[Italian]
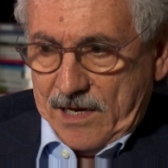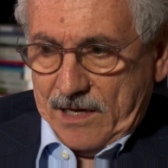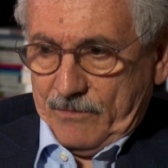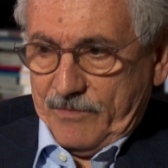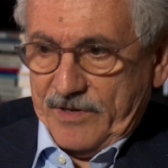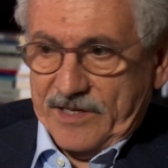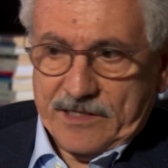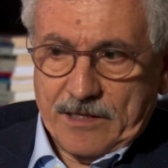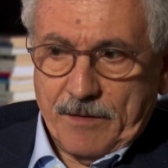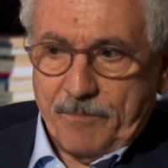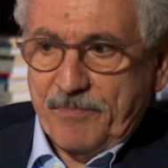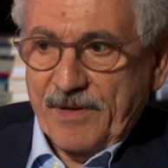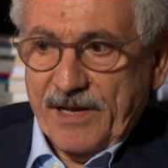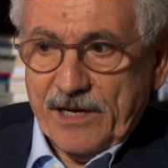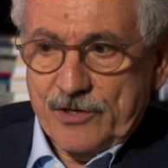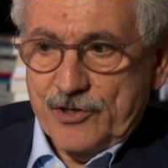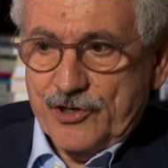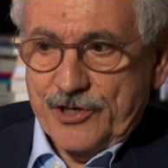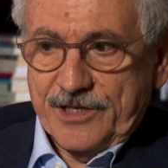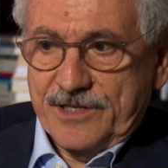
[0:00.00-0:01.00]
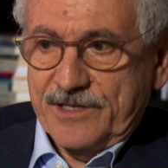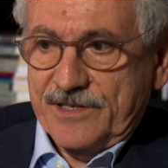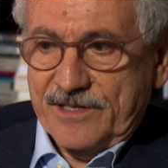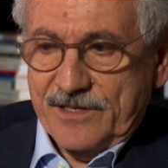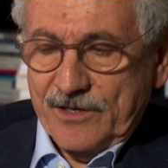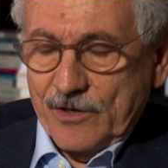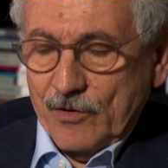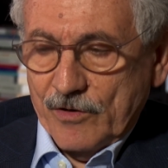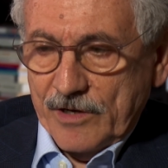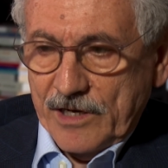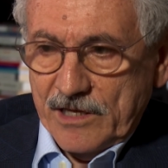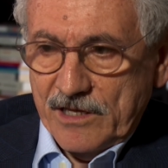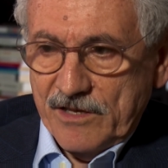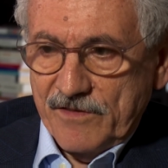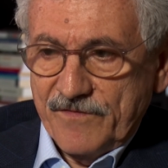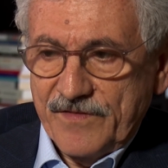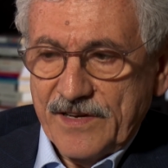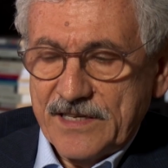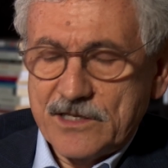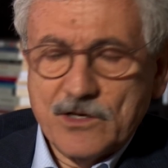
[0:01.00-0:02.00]
questa percezione di
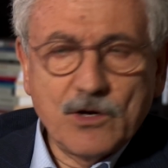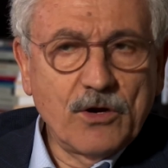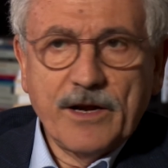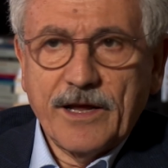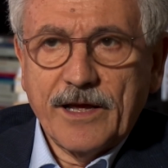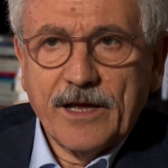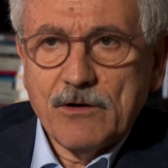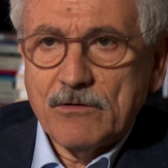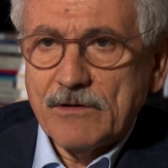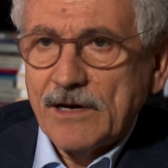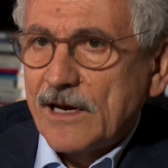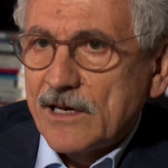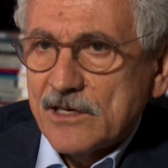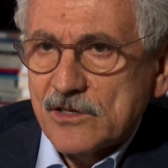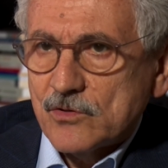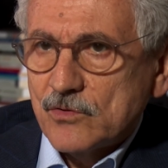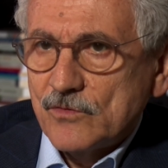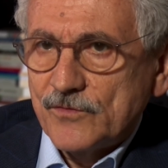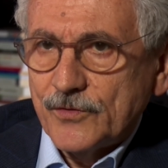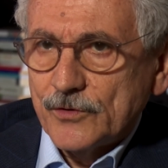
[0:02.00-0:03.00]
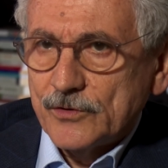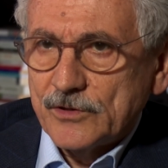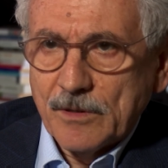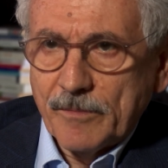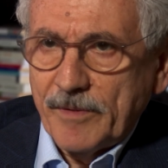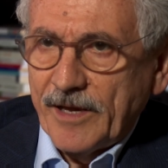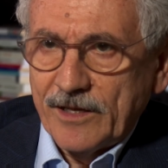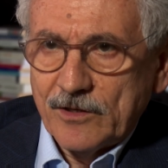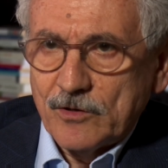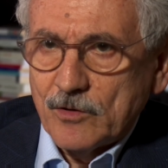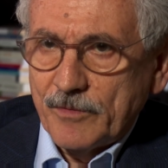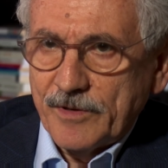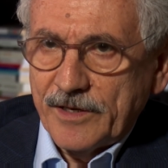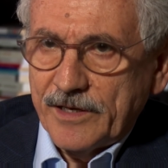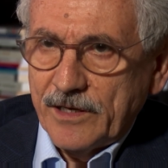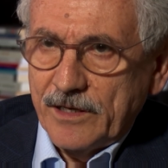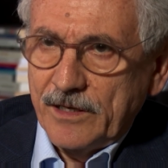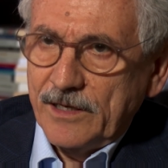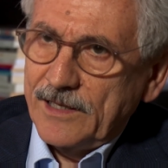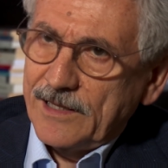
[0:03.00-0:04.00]
invasione che non ha nessun fondamento
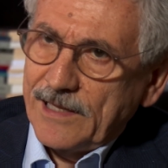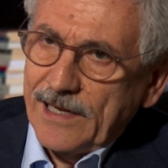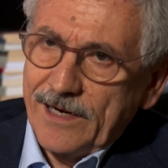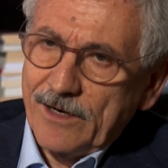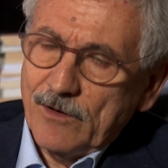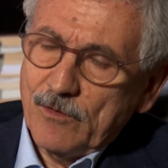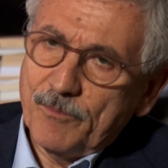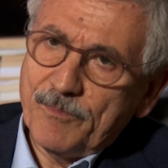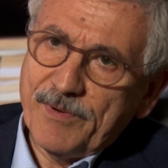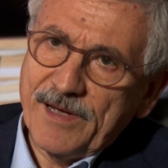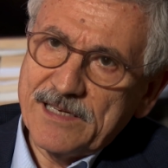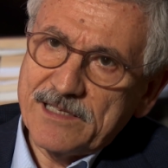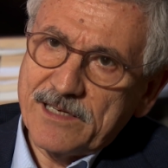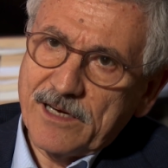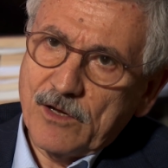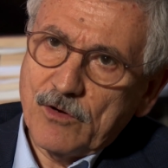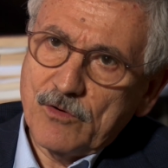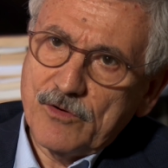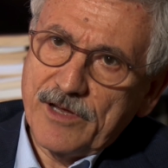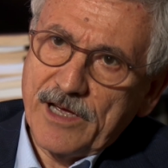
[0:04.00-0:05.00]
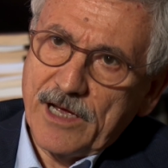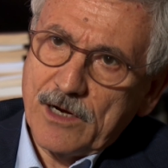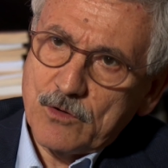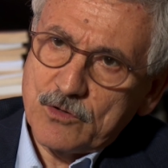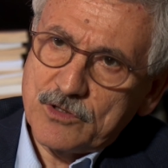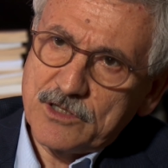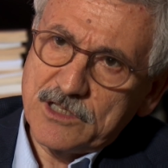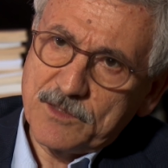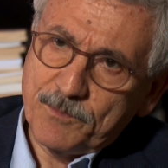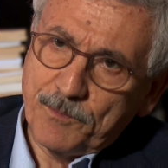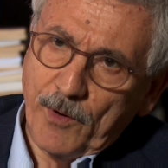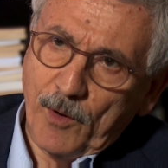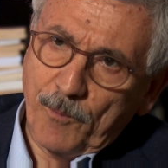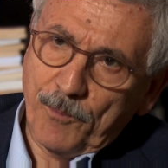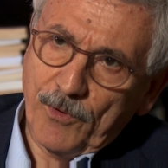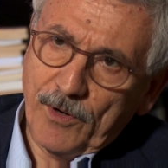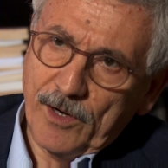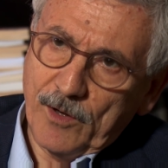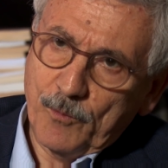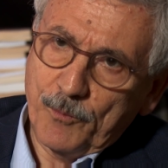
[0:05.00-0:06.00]
perché l'Italia è un paese che ogni anno si
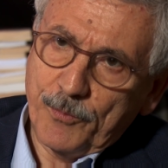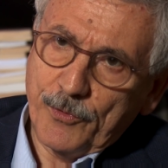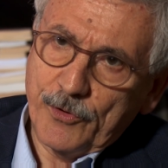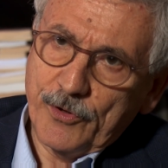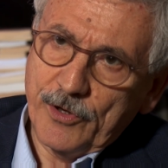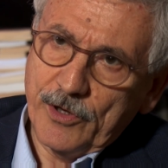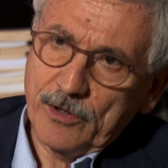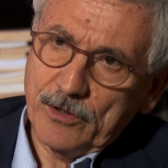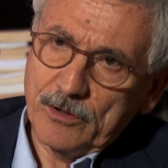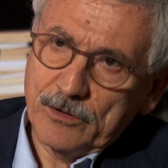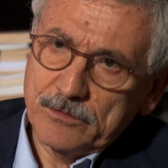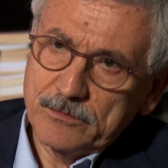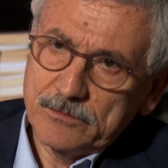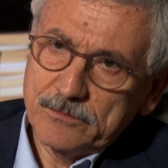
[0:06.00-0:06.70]
spopola un pochino.